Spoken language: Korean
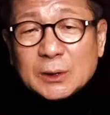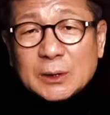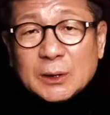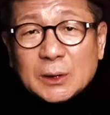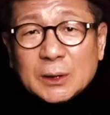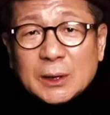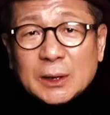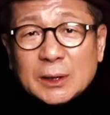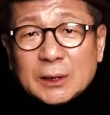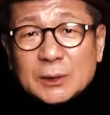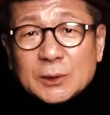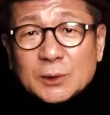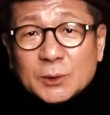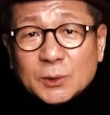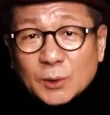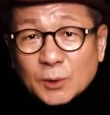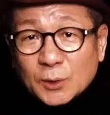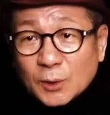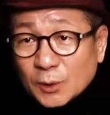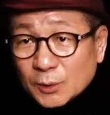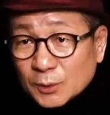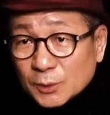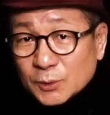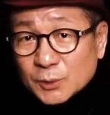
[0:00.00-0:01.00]
그래야지 또
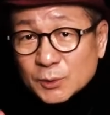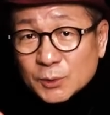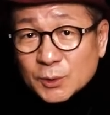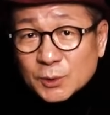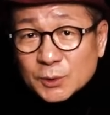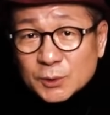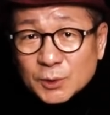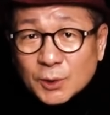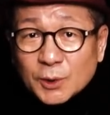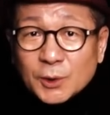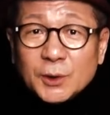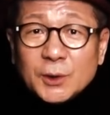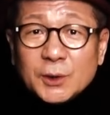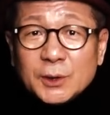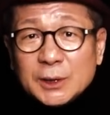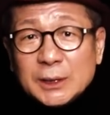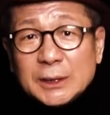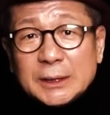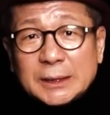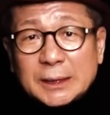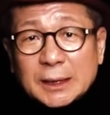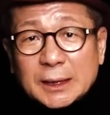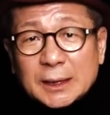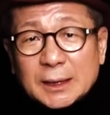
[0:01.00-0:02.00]
거기도 또
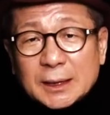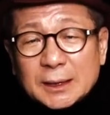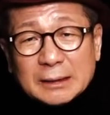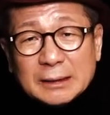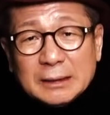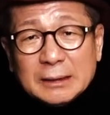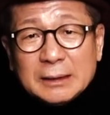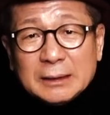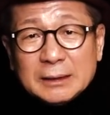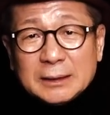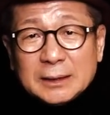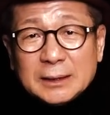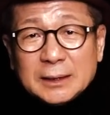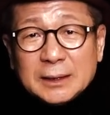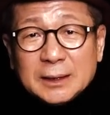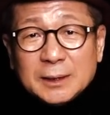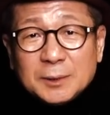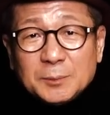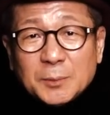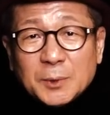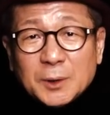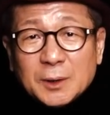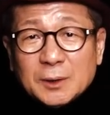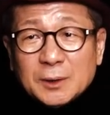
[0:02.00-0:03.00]
서열이 있잖아요.
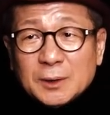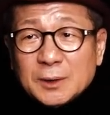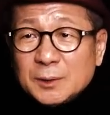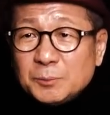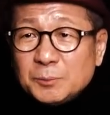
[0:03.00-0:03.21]
그렇지 뭐뭐